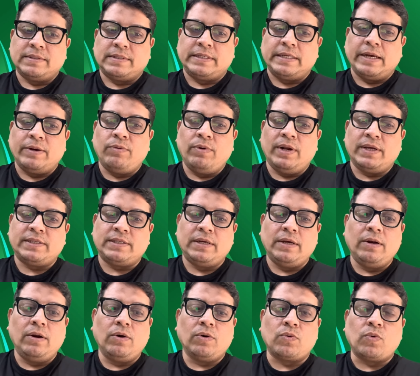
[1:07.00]
যেগুলা
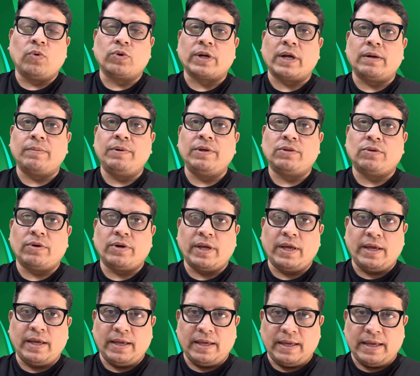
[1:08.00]
ছিল কোটার ভিতরে
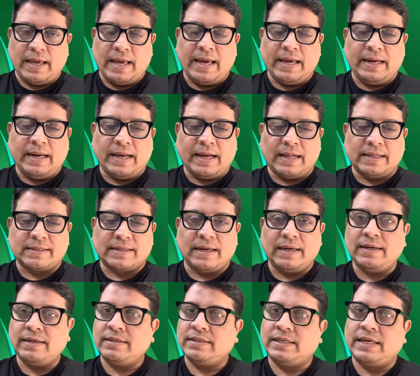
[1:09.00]
এগ্রিকালচার
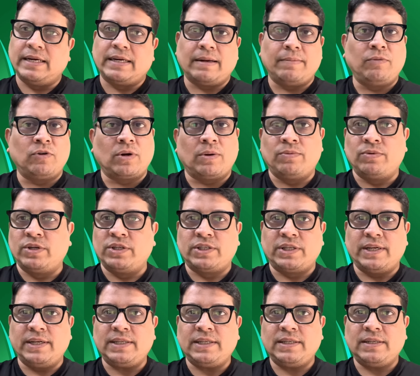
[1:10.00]
সেটা মোটামুটি
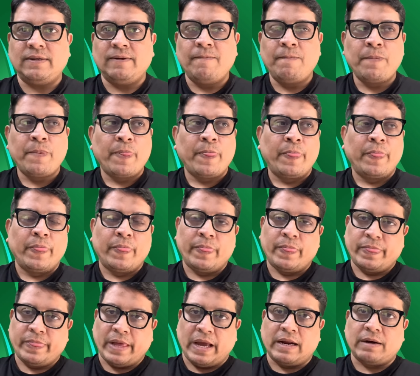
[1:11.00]
শেষ
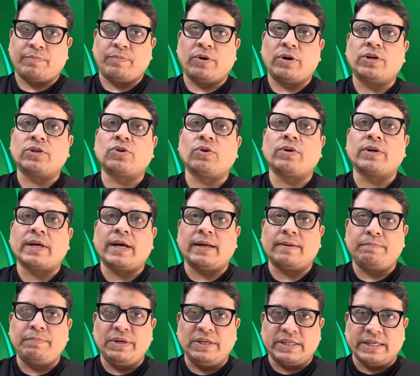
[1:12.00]
তারপরে সরকার
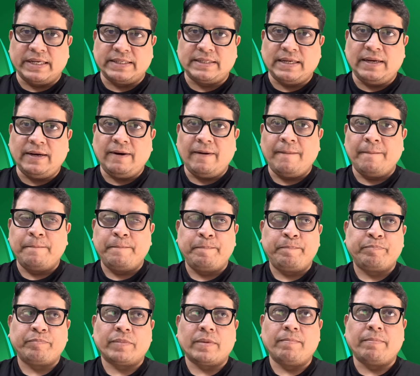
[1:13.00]
বিশ হাজার
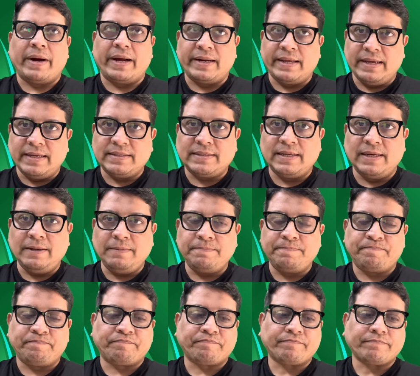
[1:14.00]
বাড়িয়েছে
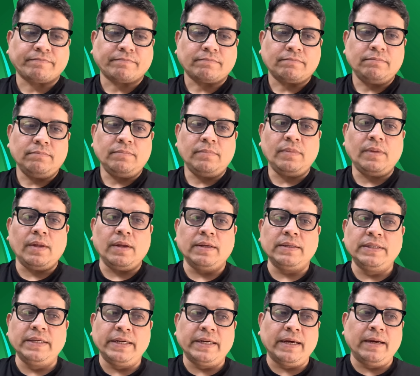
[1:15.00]

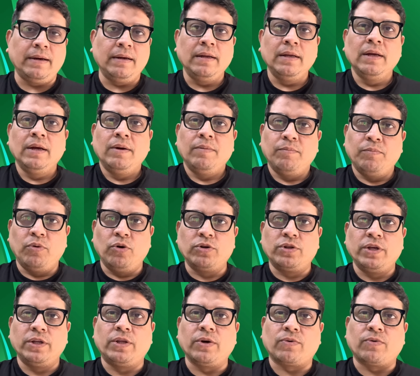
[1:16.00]
যেটা
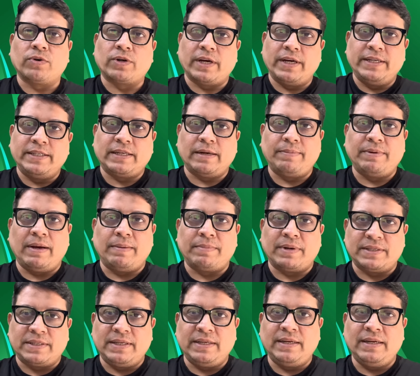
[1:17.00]
বর্ধিত কোটা হিসাবে
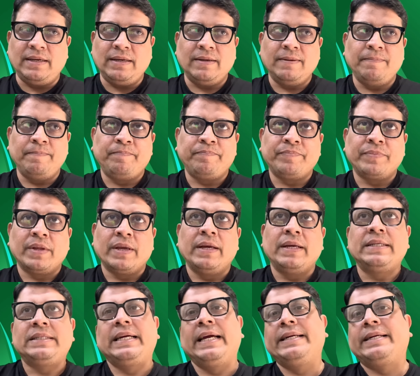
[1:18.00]
আমরা চিনি
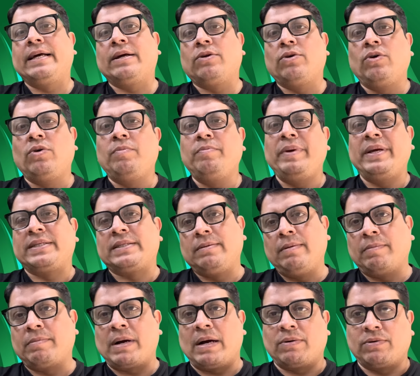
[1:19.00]
সেইটারও
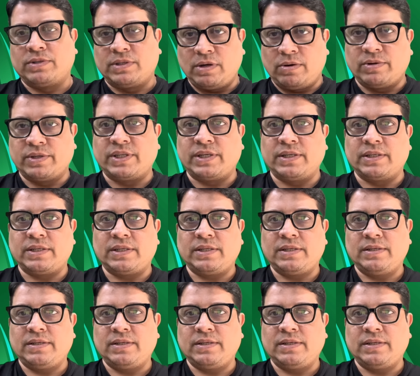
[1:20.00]
ম্যাক্সিমাম কাগজ দেওয়া শেষ